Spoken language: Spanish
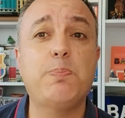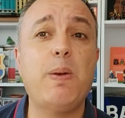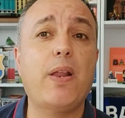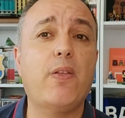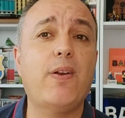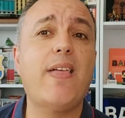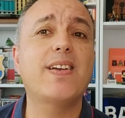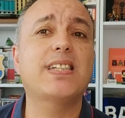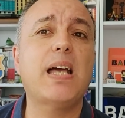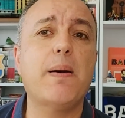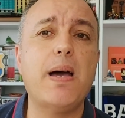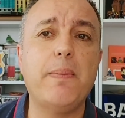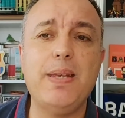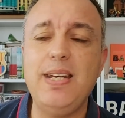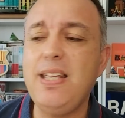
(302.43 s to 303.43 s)
perdonadas
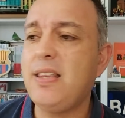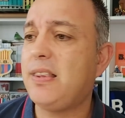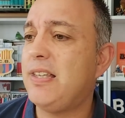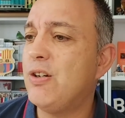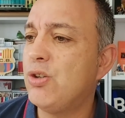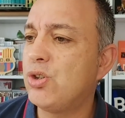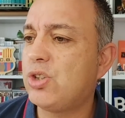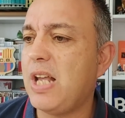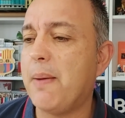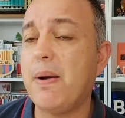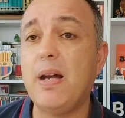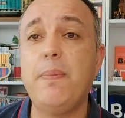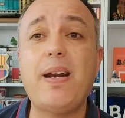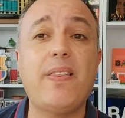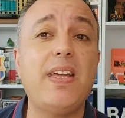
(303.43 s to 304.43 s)
a Vinicius y a
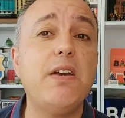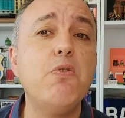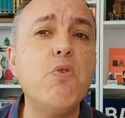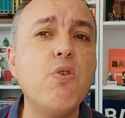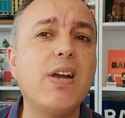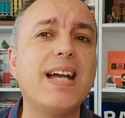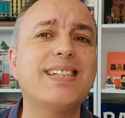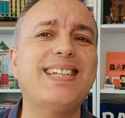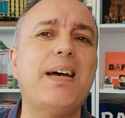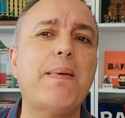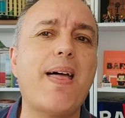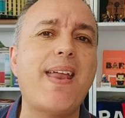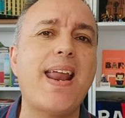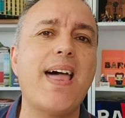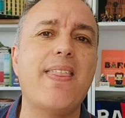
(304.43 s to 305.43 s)
Valverde, nunca se
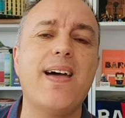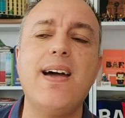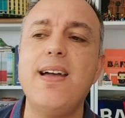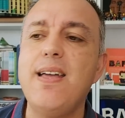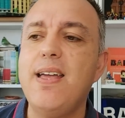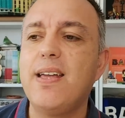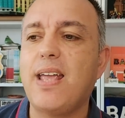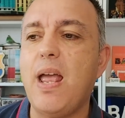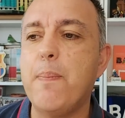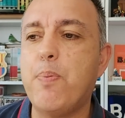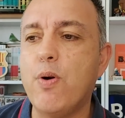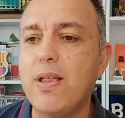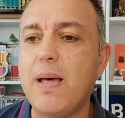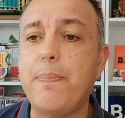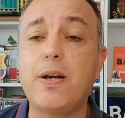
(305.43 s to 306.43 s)
habla de nada que
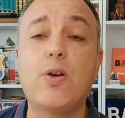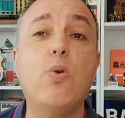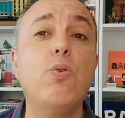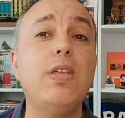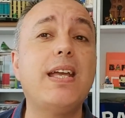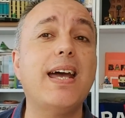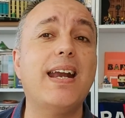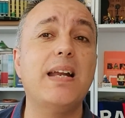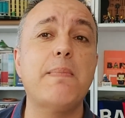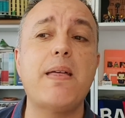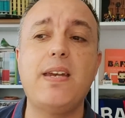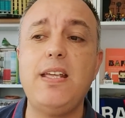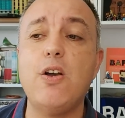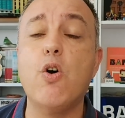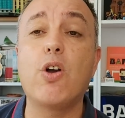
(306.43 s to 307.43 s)
pueda perjudicar al
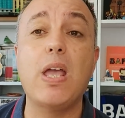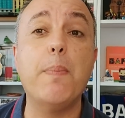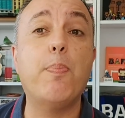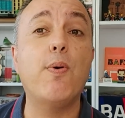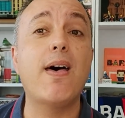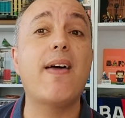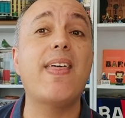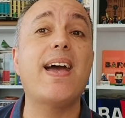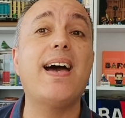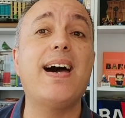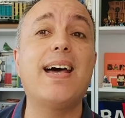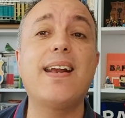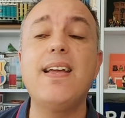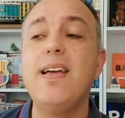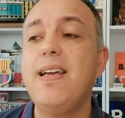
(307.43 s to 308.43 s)
Madrid o que pueda
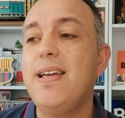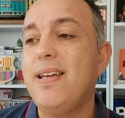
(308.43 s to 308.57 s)
dejar